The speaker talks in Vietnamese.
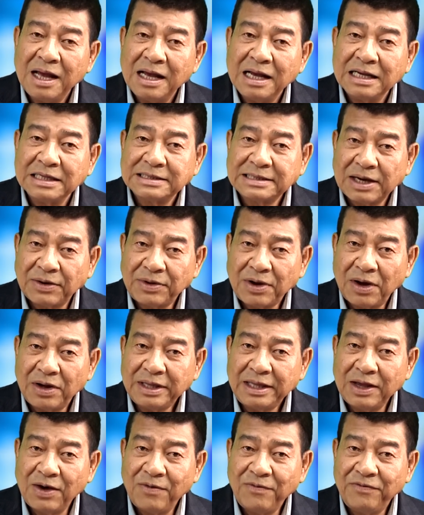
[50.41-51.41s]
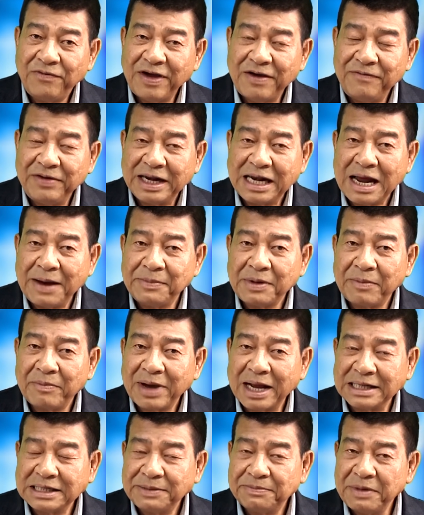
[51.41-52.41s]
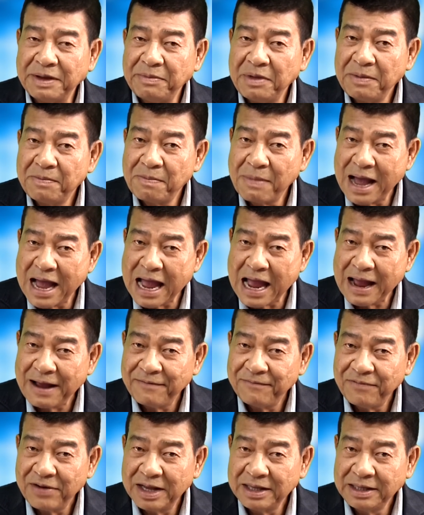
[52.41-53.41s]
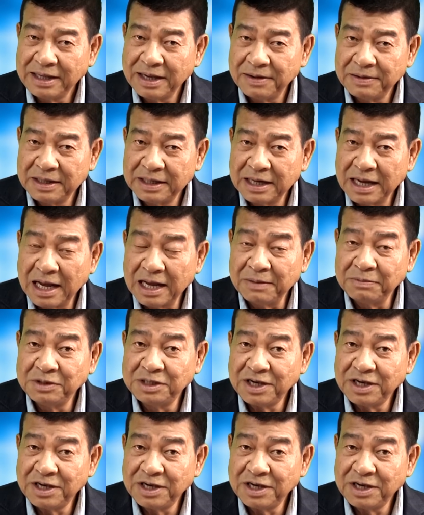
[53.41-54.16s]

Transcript: À, sau đó thì ông về Việt Nam năm 1973 và nhận à,